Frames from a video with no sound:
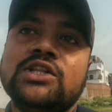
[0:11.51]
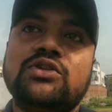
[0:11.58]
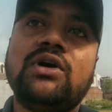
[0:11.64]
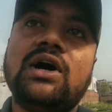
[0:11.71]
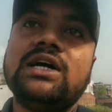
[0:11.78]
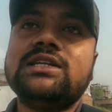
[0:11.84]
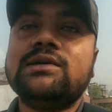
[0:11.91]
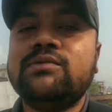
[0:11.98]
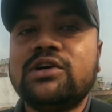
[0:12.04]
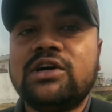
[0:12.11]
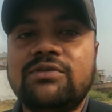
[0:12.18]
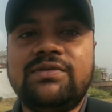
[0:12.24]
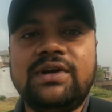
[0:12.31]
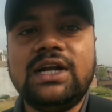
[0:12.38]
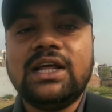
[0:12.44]
तो आज हम लोग
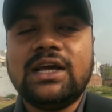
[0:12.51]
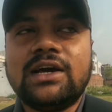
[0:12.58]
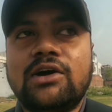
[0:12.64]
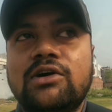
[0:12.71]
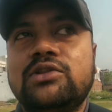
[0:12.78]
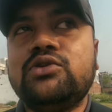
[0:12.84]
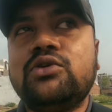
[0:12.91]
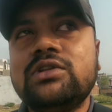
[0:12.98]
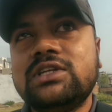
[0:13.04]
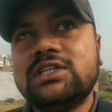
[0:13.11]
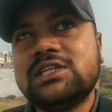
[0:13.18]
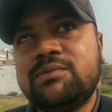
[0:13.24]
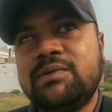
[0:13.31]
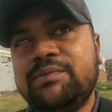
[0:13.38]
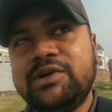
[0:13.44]
का फील्ड है और दो दिन
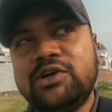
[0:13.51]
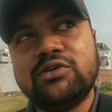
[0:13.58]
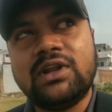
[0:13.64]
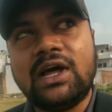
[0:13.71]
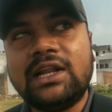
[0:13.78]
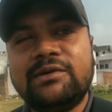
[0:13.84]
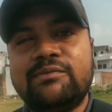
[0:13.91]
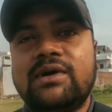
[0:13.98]
से मैं वीडियो ला नहीं